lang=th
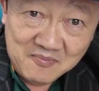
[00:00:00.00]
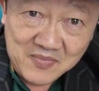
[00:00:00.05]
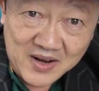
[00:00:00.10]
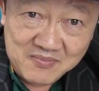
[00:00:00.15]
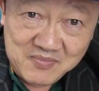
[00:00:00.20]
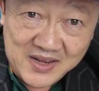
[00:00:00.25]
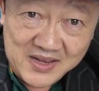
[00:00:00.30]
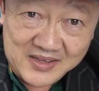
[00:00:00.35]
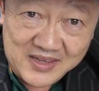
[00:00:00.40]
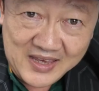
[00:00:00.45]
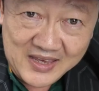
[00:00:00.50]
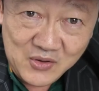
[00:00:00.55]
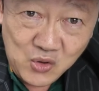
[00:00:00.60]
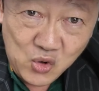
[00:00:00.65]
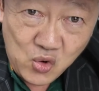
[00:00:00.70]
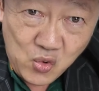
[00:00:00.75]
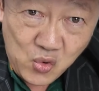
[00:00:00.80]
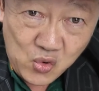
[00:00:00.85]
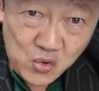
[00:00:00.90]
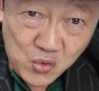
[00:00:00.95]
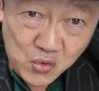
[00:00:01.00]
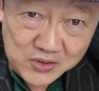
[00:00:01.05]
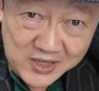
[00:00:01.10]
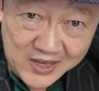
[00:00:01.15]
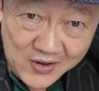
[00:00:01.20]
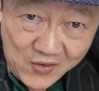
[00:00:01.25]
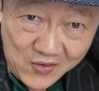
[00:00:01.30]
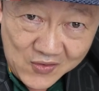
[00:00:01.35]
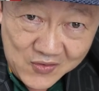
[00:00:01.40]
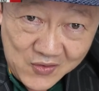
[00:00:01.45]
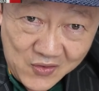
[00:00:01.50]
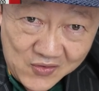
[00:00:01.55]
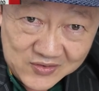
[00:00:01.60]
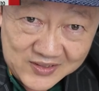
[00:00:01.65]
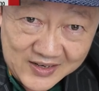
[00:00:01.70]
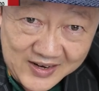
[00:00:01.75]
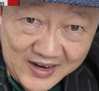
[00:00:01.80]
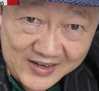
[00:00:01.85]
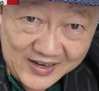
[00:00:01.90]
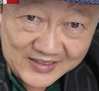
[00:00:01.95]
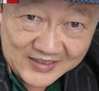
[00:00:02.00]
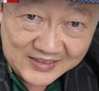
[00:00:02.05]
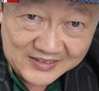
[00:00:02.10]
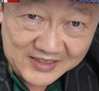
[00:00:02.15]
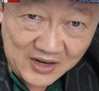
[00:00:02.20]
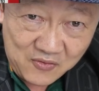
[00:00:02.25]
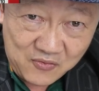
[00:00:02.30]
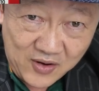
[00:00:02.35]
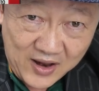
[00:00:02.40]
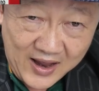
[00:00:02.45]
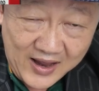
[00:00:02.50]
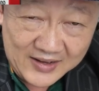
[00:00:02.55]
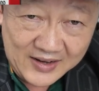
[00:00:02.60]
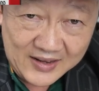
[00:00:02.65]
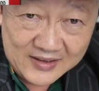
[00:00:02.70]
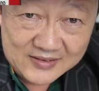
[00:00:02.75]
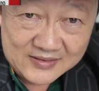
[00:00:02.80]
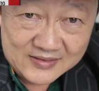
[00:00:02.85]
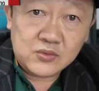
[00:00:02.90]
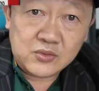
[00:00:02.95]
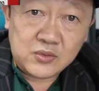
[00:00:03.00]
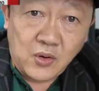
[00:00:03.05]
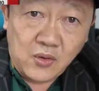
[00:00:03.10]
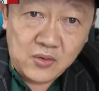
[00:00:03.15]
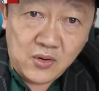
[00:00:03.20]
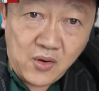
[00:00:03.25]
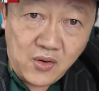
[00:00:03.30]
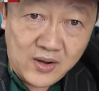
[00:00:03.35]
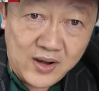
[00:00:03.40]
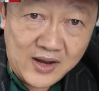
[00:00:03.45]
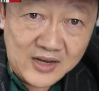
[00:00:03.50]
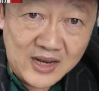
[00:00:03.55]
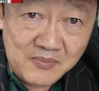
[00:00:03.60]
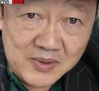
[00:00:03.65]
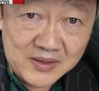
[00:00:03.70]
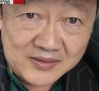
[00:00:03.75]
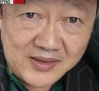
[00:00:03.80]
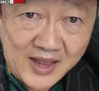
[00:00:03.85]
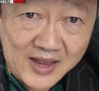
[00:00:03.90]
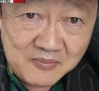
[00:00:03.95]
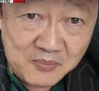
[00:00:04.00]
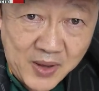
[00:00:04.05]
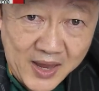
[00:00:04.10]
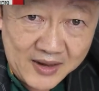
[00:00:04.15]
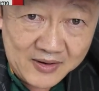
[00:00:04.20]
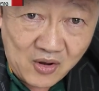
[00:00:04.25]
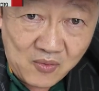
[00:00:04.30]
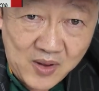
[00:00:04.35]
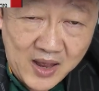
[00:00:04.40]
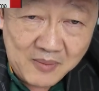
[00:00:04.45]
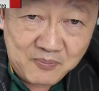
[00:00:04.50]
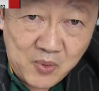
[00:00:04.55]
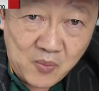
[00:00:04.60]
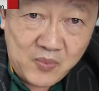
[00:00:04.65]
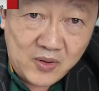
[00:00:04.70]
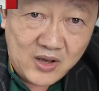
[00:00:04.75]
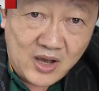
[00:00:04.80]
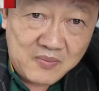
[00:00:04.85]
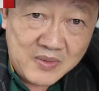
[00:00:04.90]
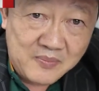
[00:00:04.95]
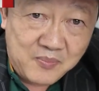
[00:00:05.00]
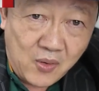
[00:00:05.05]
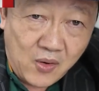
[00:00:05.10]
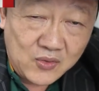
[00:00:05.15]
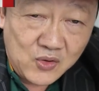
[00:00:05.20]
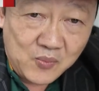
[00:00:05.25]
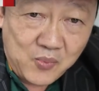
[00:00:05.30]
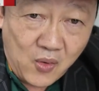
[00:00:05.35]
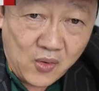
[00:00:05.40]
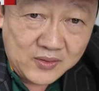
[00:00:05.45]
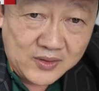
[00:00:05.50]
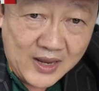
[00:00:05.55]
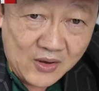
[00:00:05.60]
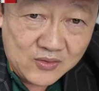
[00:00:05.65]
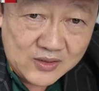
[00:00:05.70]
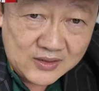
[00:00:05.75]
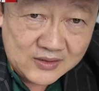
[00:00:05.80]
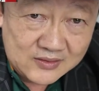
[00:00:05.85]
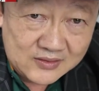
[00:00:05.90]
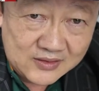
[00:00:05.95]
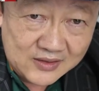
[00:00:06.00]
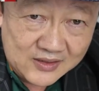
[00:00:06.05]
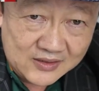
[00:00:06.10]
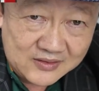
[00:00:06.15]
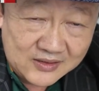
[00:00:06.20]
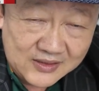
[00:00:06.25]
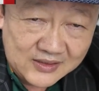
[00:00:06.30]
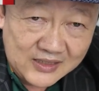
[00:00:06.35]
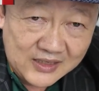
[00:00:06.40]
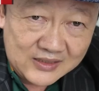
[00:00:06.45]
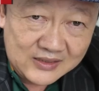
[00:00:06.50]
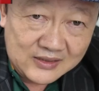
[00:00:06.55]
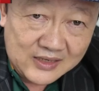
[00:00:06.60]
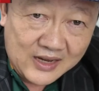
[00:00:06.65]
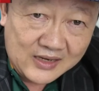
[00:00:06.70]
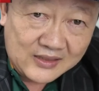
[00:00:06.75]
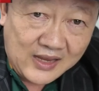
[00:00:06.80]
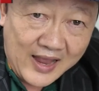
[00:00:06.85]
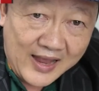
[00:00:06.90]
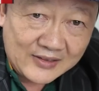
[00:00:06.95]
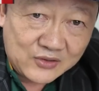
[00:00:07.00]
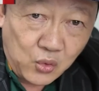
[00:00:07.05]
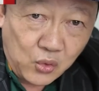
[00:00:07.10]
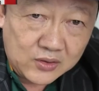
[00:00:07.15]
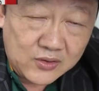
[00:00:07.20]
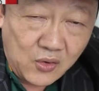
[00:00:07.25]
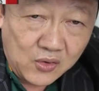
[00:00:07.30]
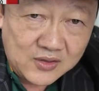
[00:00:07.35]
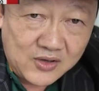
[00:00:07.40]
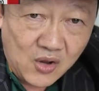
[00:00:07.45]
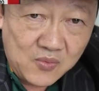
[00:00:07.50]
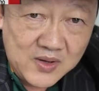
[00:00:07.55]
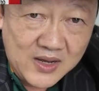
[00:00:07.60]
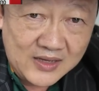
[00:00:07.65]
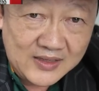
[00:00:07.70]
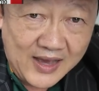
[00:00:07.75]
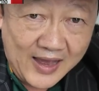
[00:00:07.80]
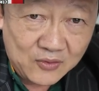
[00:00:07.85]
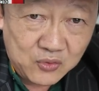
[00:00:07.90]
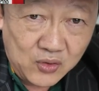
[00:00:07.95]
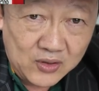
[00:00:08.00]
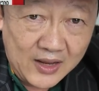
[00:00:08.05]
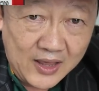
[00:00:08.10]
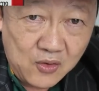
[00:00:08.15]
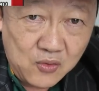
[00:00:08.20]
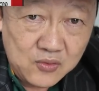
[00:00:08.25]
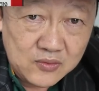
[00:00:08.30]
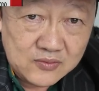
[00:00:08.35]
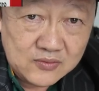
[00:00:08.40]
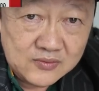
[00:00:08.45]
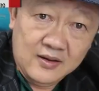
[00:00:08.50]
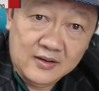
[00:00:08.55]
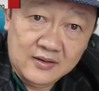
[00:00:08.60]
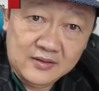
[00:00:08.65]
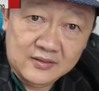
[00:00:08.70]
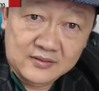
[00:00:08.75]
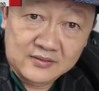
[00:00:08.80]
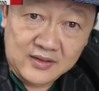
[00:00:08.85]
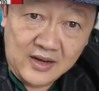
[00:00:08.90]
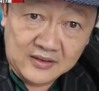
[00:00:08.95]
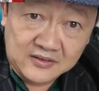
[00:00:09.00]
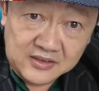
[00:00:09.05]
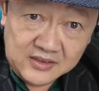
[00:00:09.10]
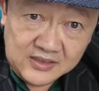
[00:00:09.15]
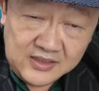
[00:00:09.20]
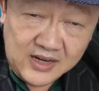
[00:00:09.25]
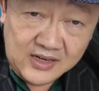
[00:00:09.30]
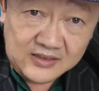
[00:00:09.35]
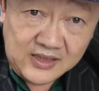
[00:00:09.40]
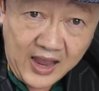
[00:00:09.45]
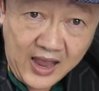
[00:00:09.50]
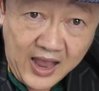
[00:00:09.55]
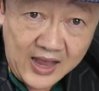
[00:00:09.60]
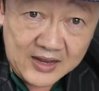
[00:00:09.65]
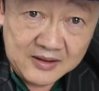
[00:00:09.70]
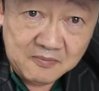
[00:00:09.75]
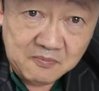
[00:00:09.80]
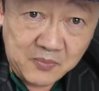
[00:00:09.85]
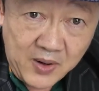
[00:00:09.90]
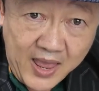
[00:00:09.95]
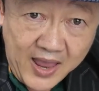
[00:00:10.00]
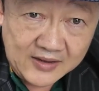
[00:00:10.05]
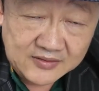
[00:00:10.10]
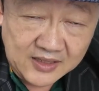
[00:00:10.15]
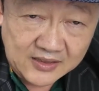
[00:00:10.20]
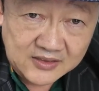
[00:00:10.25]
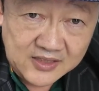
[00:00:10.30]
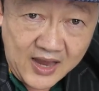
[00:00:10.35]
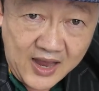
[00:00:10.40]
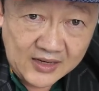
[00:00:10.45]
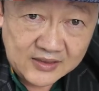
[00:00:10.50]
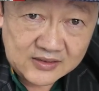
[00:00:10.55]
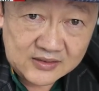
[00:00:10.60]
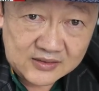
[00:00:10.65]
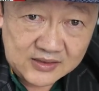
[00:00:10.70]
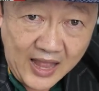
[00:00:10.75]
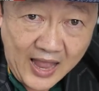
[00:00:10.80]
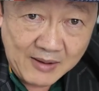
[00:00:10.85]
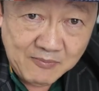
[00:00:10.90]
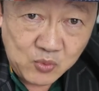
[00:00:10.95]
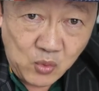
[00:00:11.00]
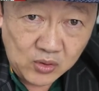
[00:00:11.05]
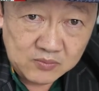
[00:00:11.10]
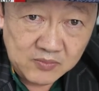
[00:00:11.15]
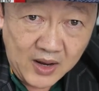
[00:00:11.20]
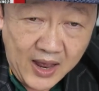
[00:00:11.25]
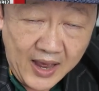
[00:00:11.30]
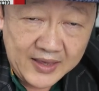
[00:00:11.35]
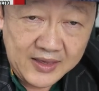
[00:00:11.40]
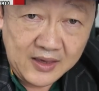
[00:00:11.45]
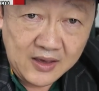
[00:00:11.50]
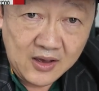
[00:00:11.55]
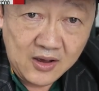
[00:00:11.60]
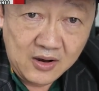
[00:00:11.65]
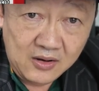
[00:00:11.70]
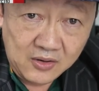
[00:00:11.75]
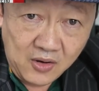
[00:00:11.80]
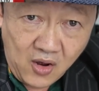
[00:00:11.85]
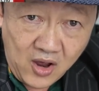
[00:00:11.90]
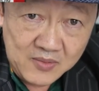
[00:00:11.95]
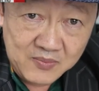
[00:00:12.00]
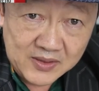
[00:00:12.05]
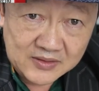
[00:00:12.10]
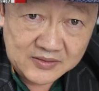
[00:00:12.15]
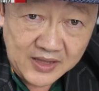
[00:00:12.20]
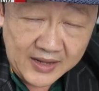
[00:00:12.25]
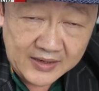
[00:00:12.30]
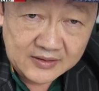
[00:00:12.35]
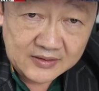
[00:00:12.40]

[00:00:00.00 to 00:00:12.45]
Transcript: มันมีที่อยู่อยู่ที่ฮ่องกงซะงั้นไอ้เฉินต้าฟาเนี่ยตกลงแล้วเนี่ยมันตั้งเพจออกมาปุ๊บแล้วก็มีโพสต์อยู่โพสต์เดียวคือซื้อหนังสือเดินทางตรวจคนเข้าเมืองอย่างรวดเร็วหนังสือเดินทางแปลงสัญชาติตามกฎหมาย ร้อยเปอร์เซ็